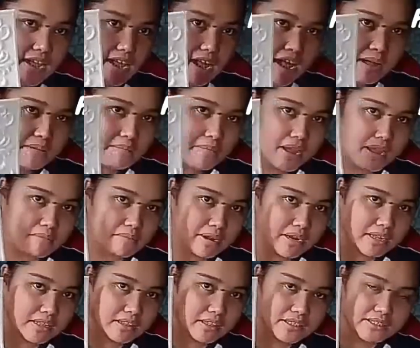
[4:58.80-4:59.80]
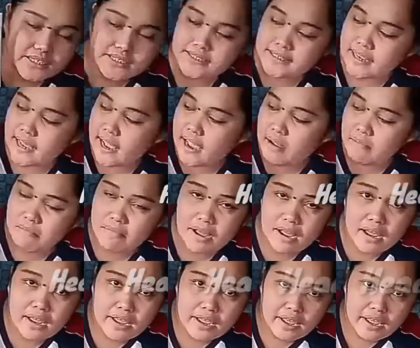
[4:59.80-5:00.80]
ng kama. Maganda siya sa
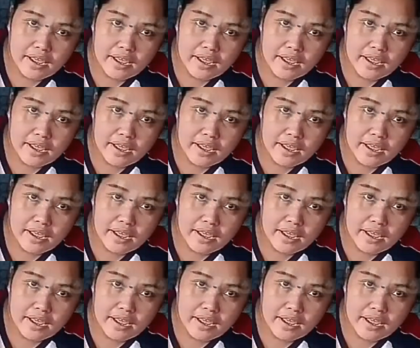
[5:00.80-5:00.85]
kama.